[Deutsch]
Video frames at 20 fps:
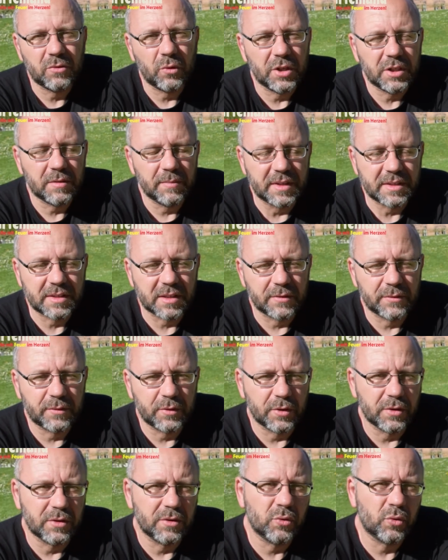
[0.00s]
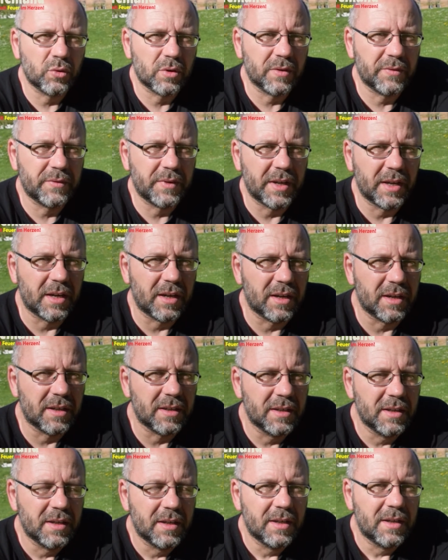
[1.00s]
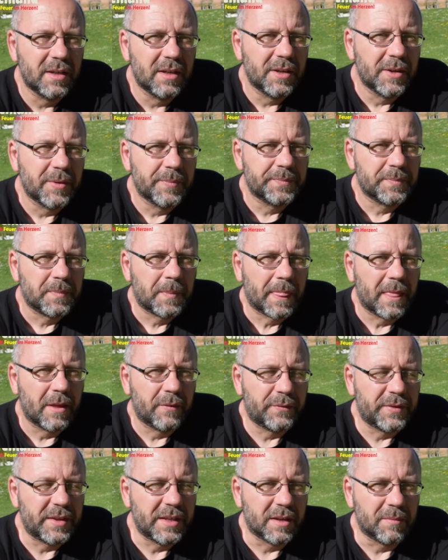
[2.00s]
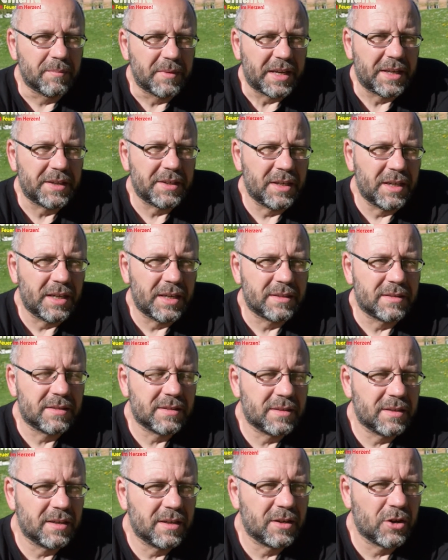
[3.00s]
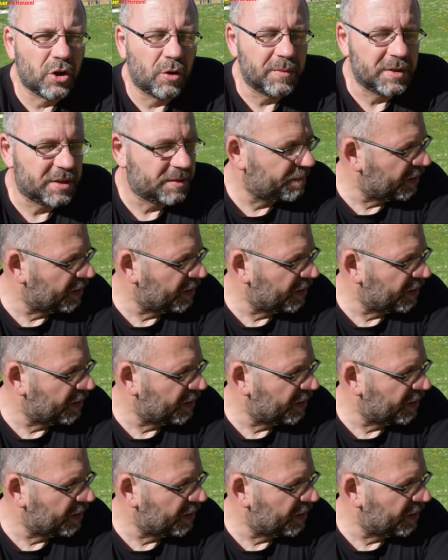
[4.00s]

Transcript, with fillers: Durchmesser von ungefähr 4 Meter hat, komme ich